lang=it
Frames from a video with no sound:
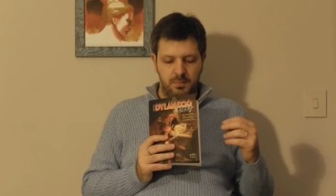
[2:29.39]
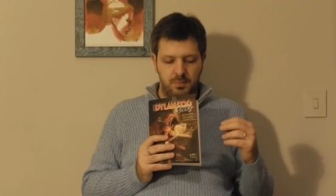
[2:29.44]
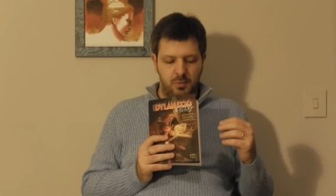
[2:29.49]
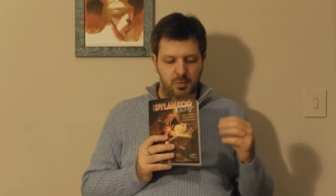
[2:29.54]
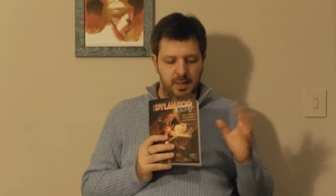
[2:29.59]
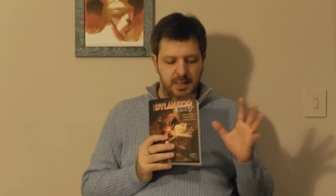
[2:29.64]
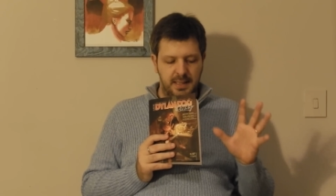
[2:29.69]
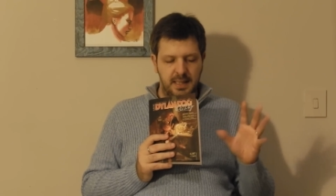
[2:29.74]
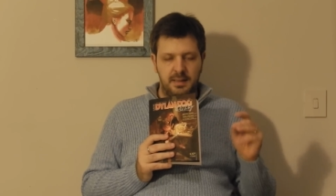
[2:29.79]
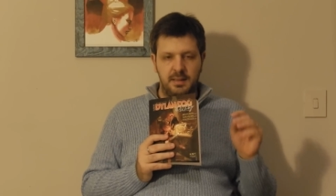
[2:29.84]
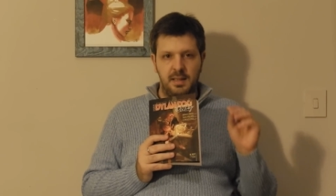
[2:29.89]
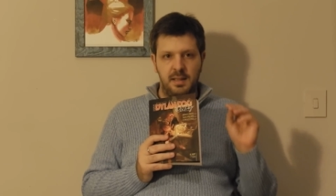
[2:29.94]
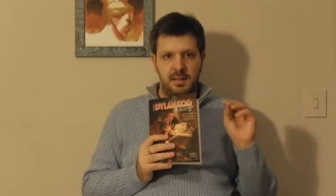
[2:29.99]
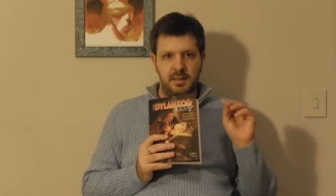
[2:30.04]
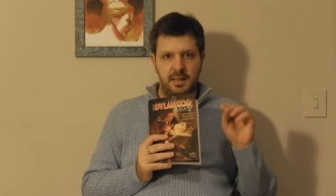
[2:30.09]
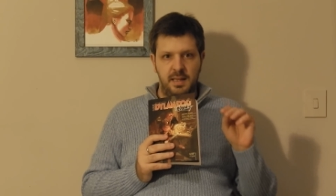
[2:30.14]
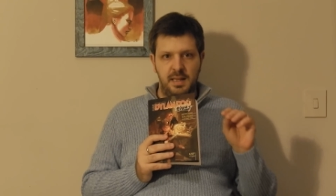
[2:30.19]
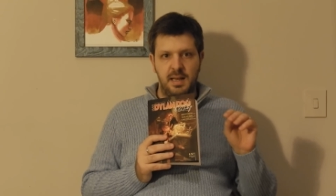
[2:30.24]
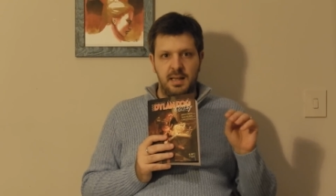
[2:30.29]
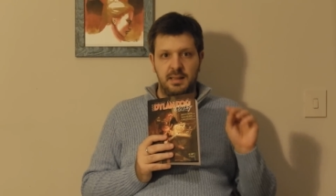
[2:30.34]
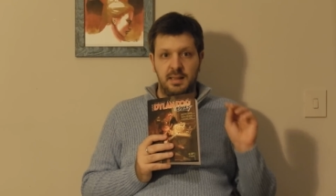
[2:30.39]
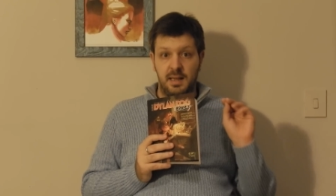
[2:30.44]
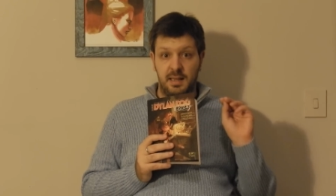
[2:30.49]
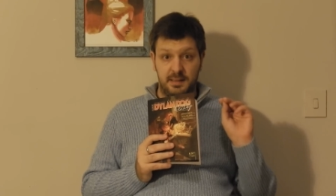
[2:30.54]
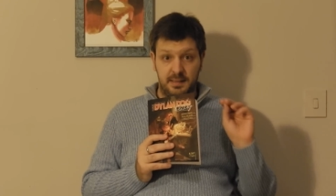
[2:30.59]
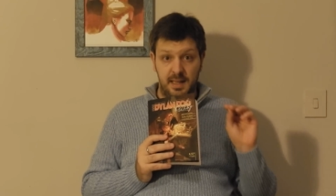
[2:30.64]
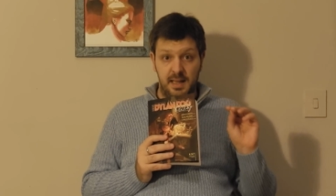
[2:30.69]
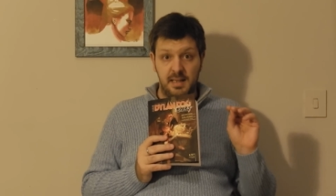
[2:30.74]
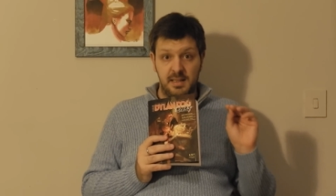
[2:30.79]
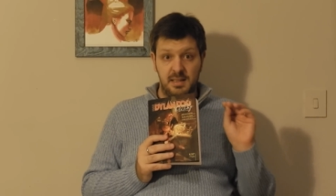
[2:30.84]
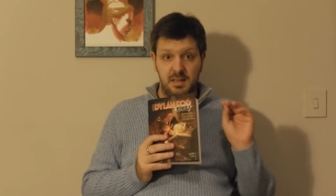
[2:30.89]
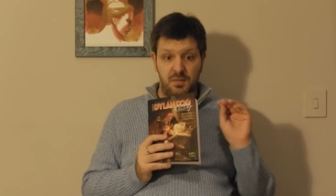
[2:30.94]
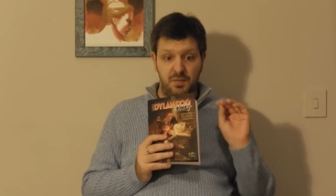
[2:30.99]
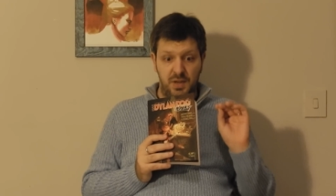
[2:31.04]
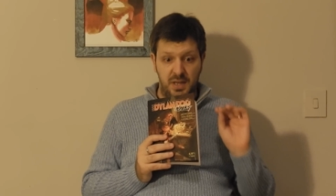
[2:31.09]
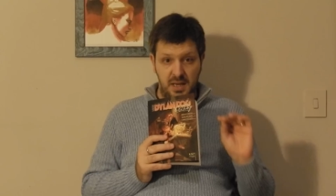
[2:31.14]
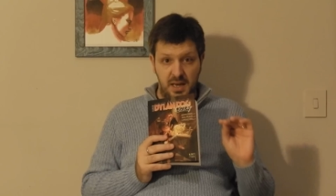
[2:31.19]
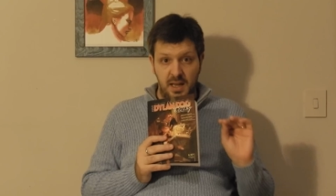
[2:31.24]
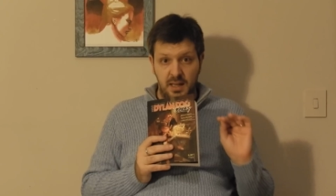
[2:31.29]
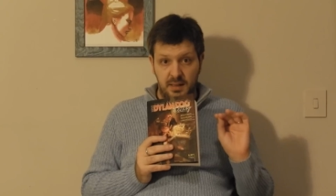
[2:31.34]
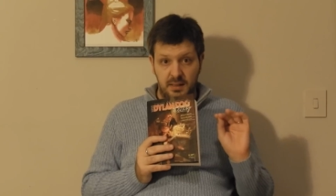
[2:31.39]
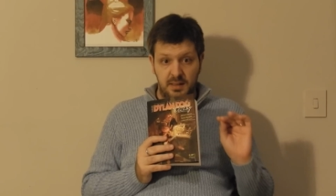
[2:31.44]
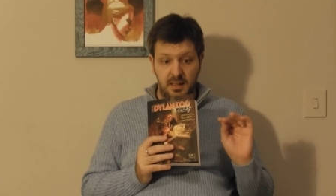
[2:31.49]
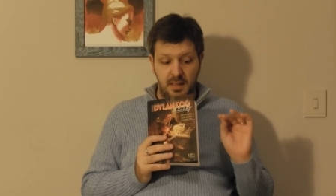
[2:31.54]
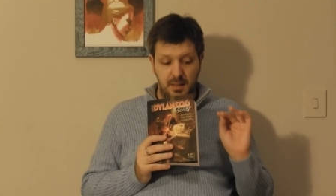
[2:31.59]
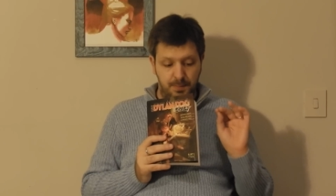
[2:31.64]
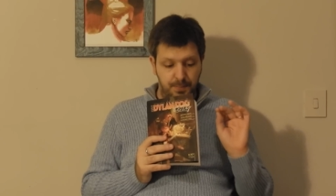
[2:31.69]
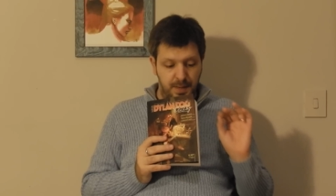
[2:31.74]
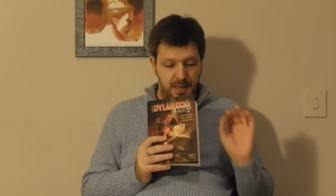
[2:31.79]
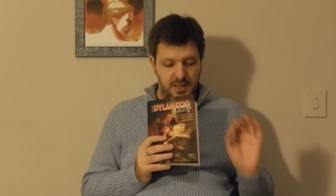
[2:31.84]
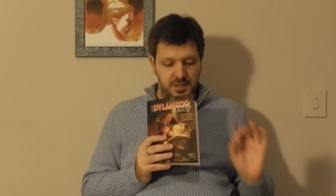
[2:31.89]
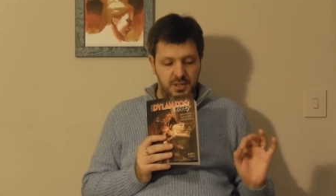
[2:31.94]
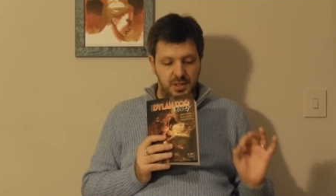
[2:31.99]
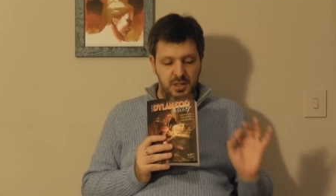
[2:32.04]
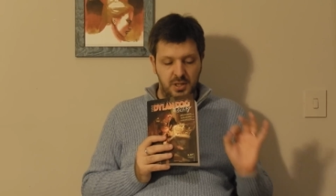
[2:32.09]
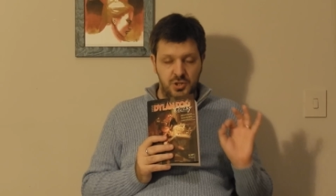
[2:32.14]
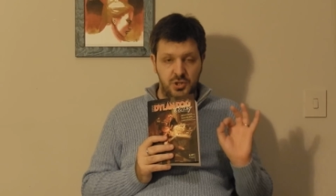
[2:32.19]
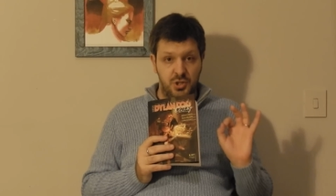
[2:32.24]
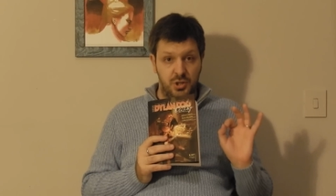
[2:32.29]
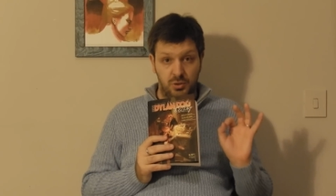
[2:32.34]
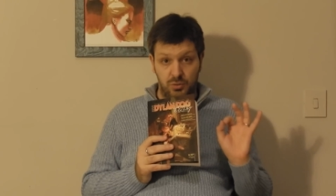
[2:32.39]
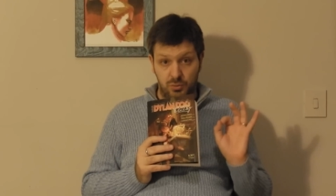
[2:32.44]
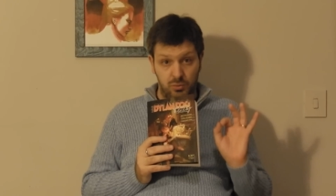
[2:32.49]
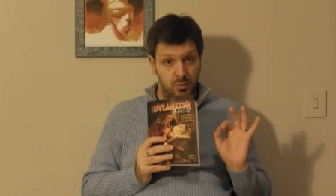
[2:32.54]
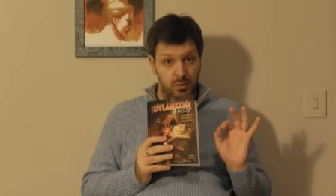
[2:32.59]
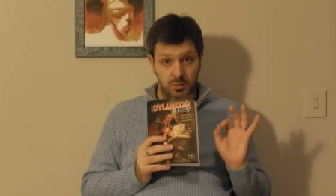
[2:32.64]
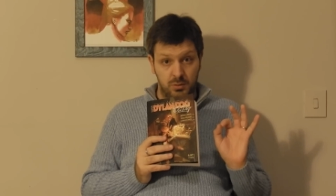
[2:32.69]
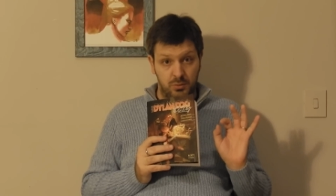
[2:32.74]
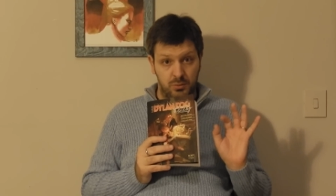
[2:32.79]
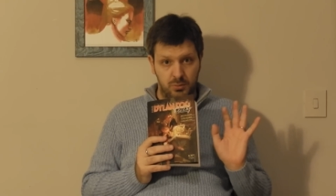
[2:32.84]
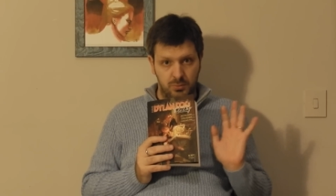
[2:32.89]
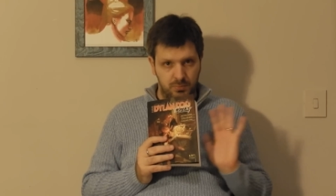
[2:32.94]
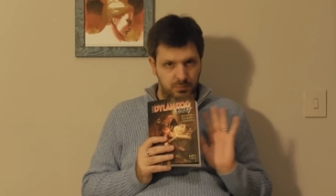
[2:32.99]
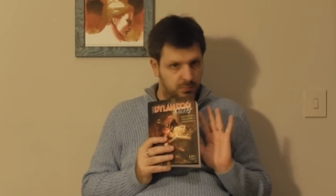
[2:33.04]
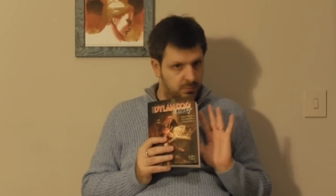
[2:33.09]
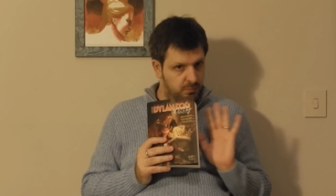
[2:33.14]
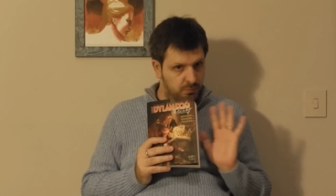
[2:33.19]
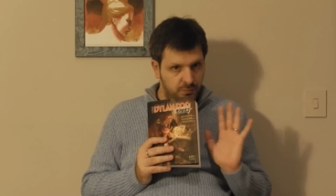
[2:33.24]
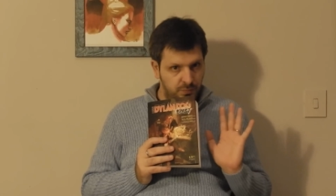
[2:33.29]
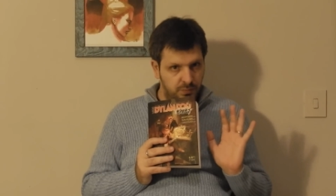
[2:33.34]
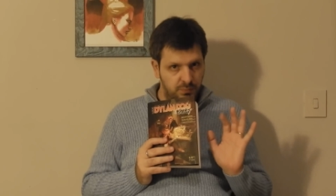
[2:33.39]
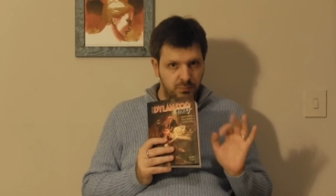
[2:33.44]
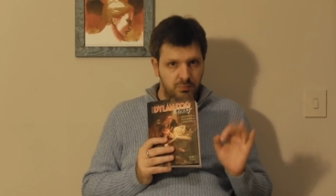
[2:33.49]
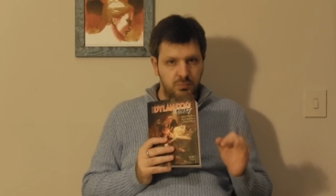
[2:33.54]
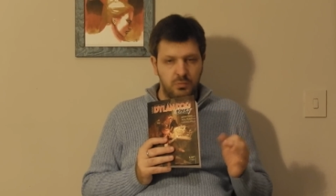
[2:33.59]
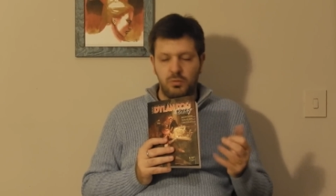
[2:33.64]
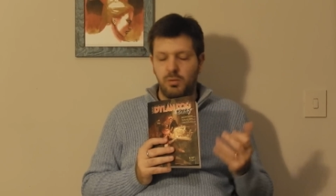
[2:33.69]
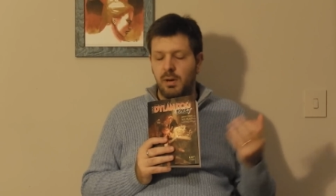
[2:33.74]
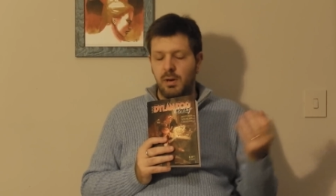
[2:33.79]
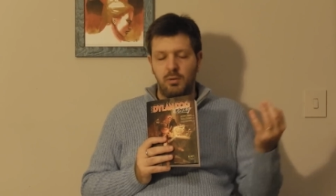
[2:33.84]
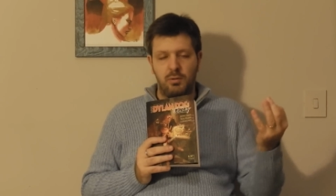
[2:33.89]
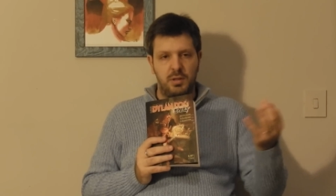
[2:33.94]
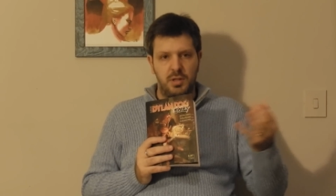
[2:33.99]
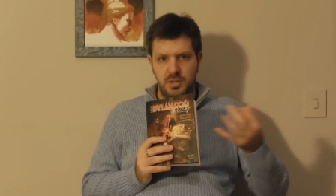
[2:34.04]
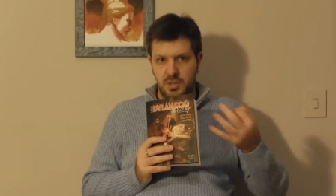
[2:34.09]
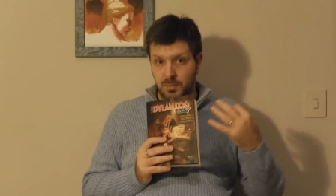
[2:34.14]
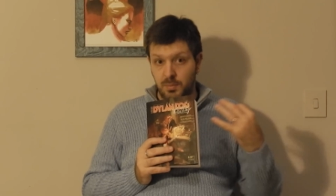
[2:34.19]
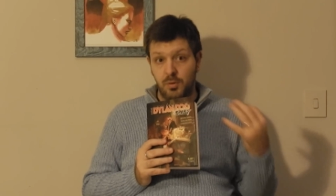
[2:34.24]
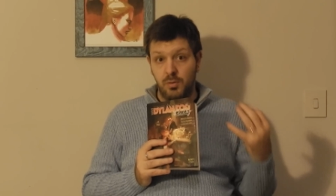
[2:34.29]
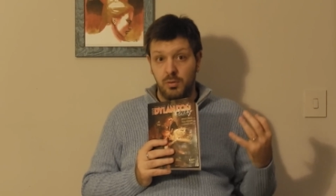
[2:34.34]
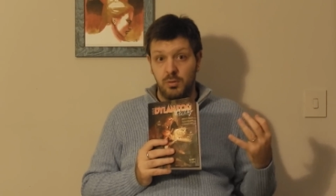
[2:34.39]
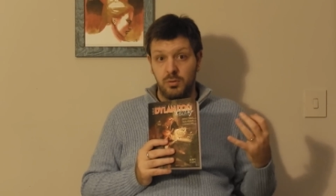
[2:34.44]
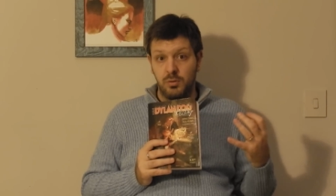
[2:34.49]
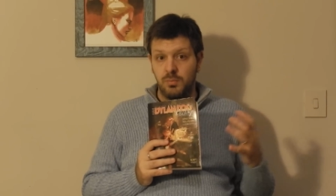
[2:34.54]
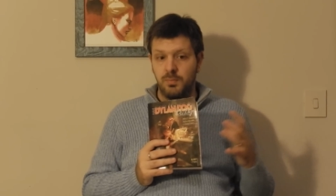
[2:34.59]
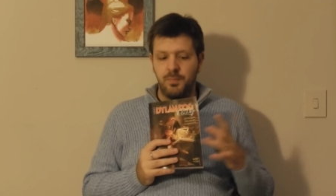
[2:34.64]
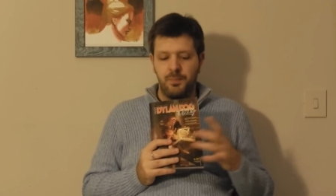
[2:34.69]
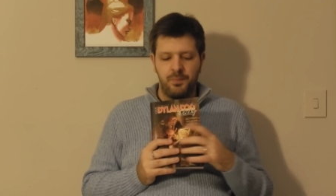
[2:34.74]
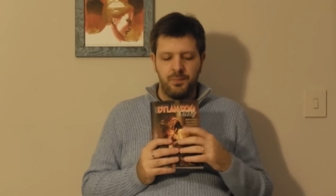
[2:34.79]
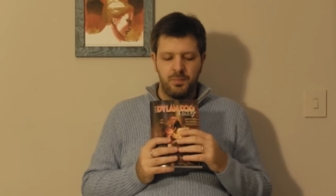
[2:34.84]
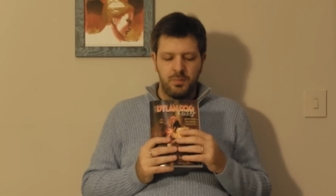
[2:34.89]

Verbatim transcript: Guardate il Dylan della terza vignetta di pagina 108. Quello dice molto.